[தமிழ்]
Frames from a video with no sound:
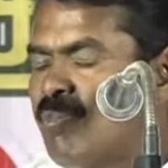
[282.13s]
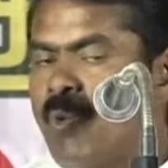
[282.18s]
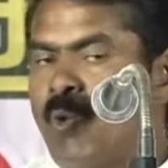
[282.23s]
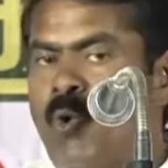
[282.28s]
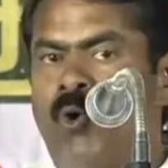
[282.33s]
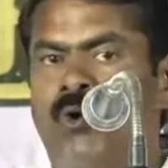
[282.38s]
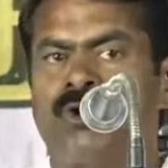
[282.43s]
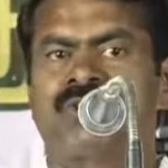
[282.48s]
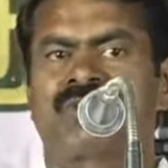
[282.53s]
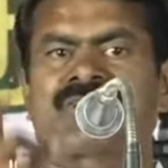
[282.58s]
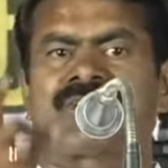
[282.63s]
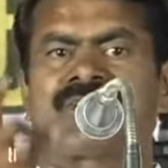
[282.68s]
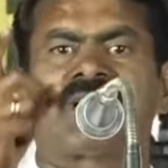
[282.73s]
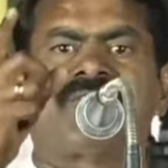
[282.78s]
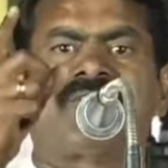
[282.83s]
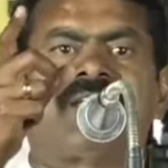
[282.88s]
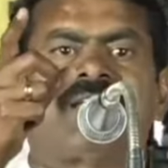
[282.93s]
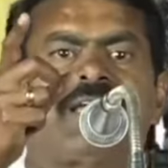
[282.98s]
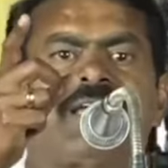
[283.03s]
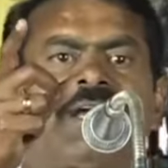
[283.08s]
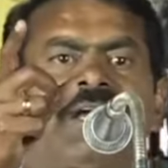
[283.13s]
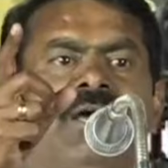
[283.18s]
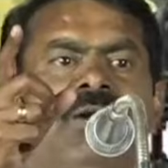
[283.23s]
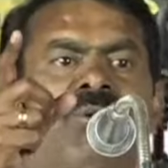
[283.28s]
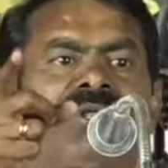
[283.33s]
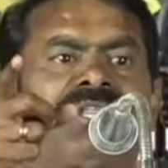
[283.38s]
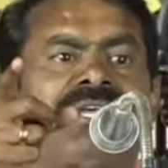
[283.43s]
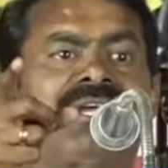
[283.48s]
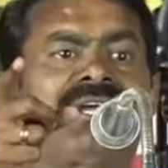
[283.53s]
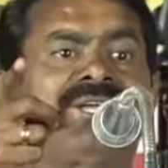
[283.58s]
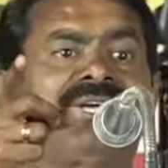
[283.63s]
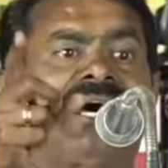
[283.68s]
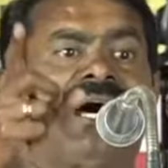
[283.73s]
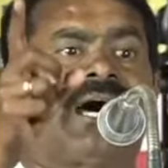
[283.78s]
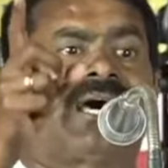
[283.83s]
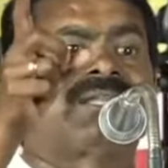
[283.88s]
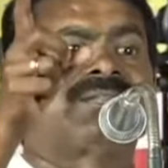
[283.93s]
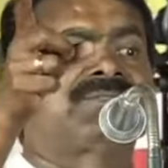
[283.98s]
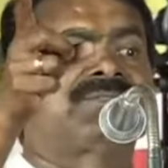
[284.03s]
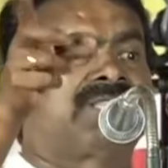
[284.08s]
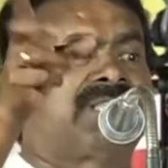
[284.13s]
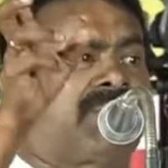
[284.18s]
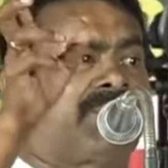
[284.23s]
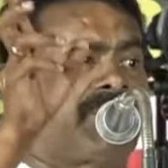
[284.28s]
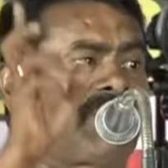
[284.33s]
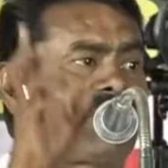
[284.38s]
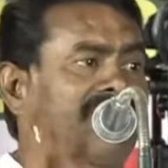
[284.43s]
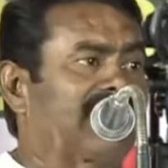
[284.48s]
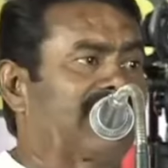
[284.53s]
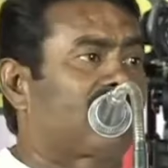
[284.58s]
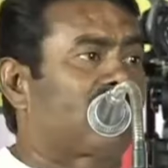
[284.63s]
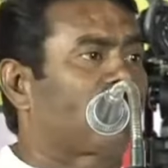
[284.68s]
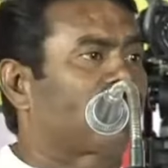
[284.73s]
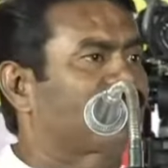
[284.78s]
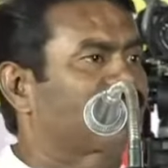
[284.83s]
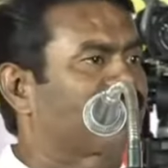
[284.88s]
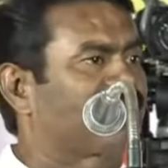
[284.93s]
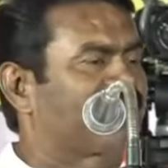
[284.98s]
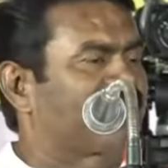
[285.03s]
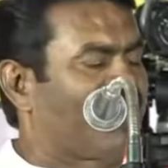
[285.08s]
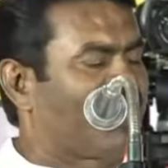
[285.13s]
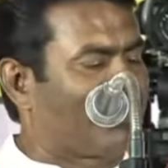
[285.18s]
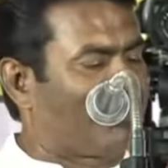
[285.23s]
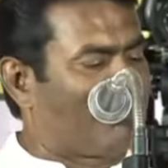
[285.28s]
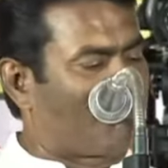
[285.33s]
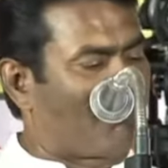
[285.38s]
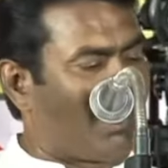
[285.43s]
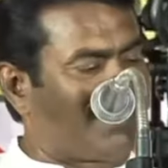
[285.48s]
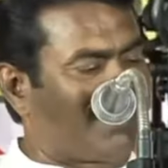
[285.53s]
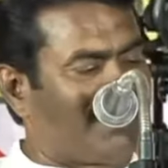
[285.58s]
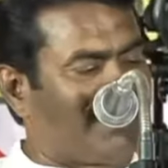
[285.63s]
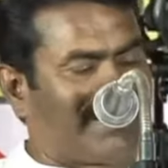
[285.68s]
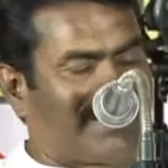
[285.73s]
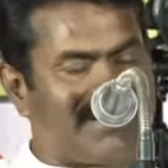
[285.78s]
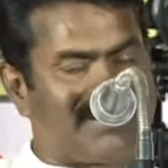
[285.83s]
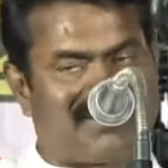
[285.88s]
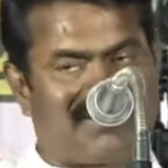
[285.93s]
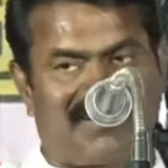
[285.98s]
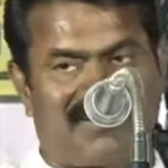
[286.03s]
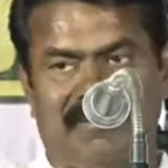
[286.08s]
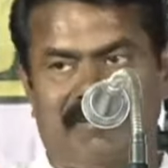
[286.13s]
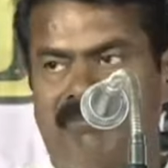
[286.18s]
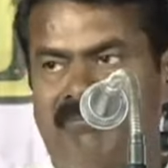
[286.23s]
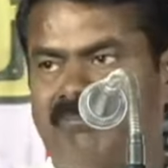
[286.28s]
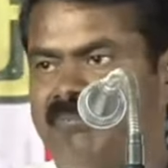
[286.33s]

மூணு சதவீத இடஒதுக்கீடு அருந்ததிய மக்களுக்கு கொடுத்தது யார் மாநில அரசு